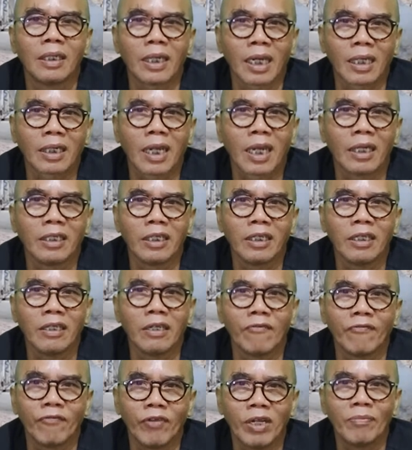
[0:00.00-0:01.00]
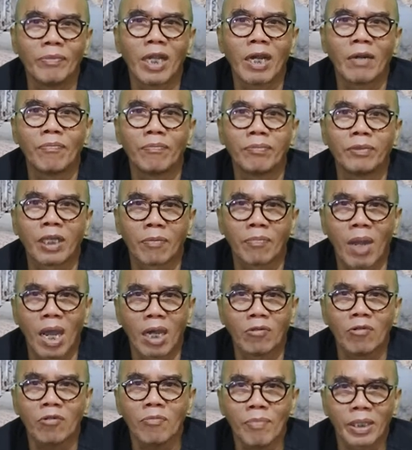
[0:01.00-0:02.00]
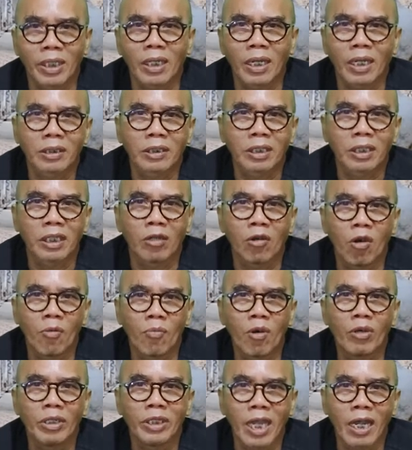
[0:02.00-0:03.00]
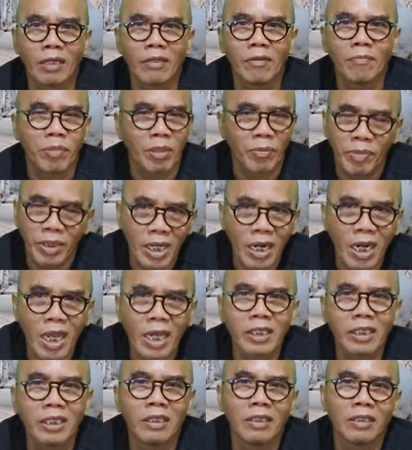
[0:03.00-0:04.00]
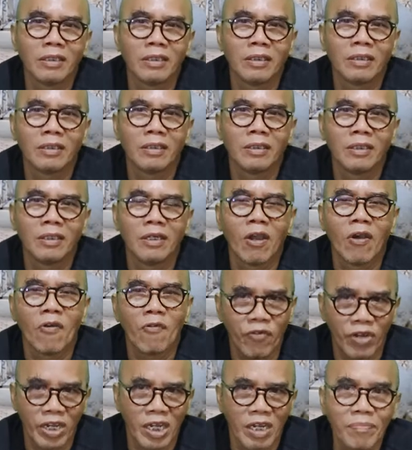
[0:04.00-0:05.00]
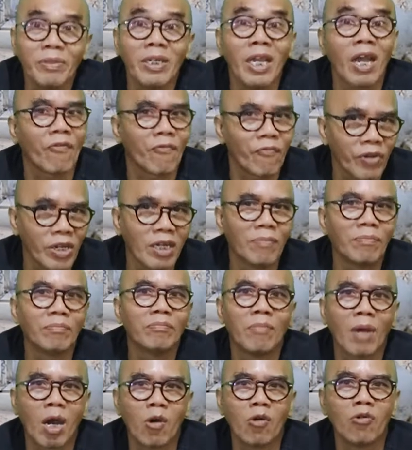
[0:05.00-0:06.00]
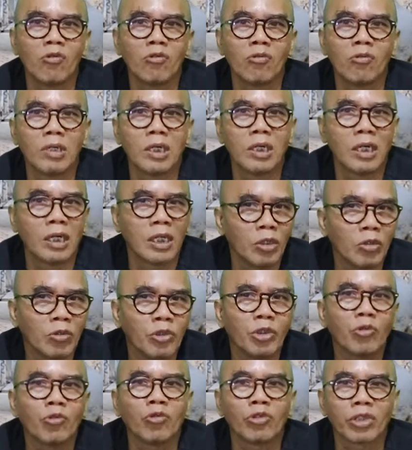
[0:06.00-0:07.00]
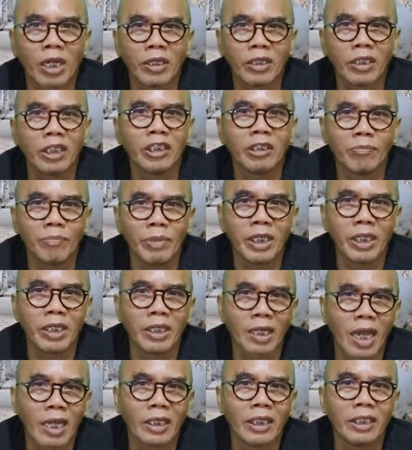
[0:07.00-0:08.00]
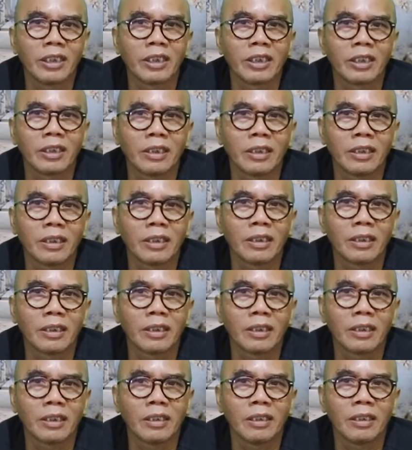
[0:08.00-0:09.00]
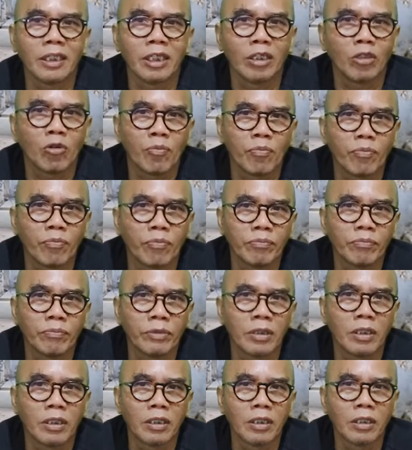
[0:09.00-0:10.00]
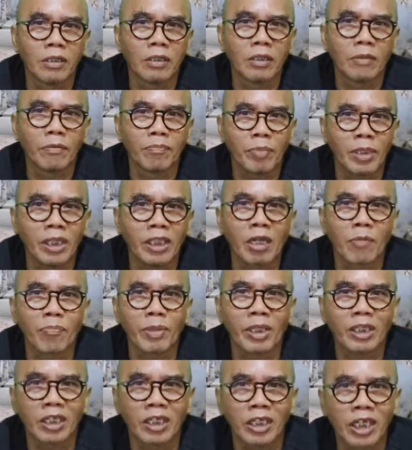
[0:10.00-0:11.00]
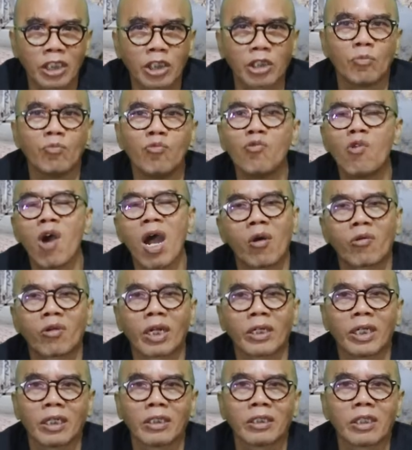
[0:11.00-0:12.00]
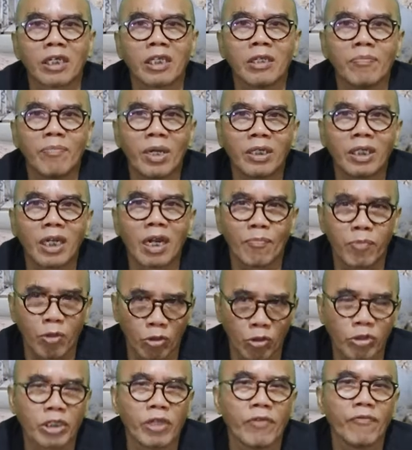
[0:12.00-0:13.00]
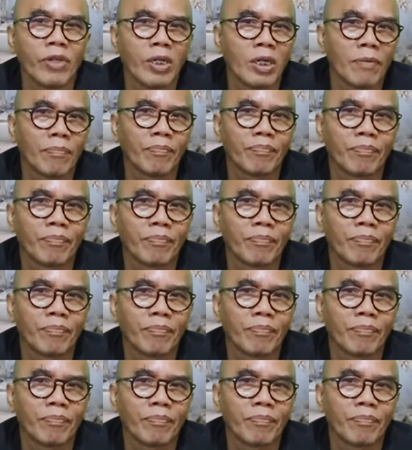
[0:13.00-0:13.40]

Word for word: Karena di film yang terbaru mereka sering ngomong yang berbeda lagi. Film ya film mau uh, lucu, sadis, bikin nangis, uh, itu uh, pinter-pinternya semua orang yang terlibat dalam produksi film.